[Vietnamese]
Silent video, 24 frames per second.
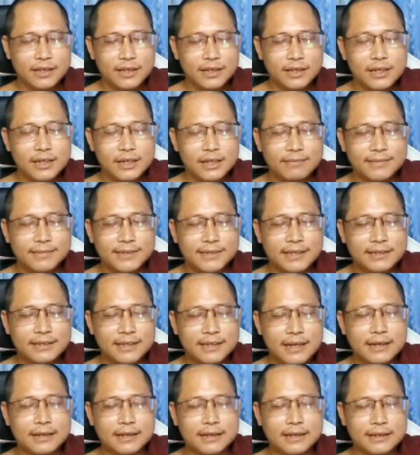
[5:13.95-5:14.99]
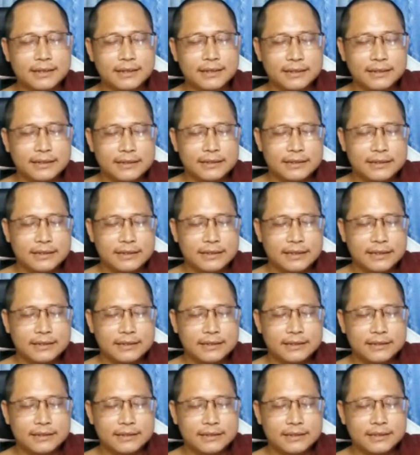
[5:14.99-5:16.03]
nên là này mình sinh ra
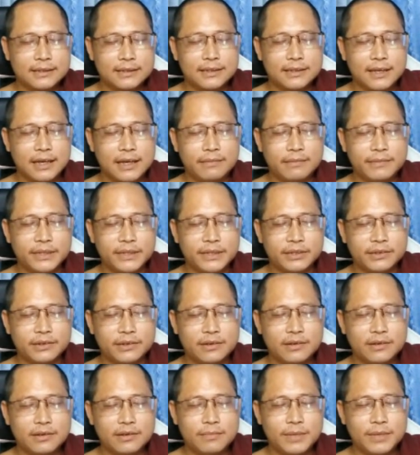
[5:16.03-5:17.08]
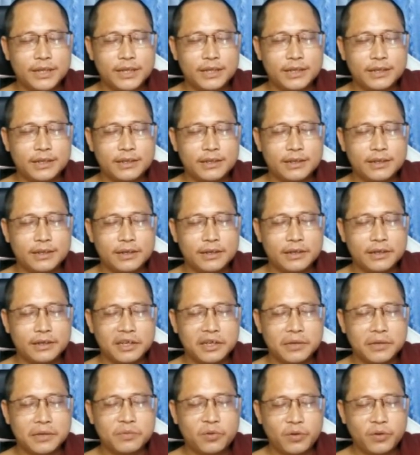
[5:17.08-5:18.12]
cái, cơ thể mình nó bị
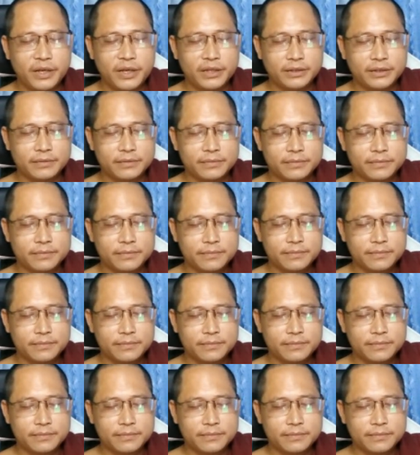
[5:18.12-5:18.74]
cái à, khiếm khuyết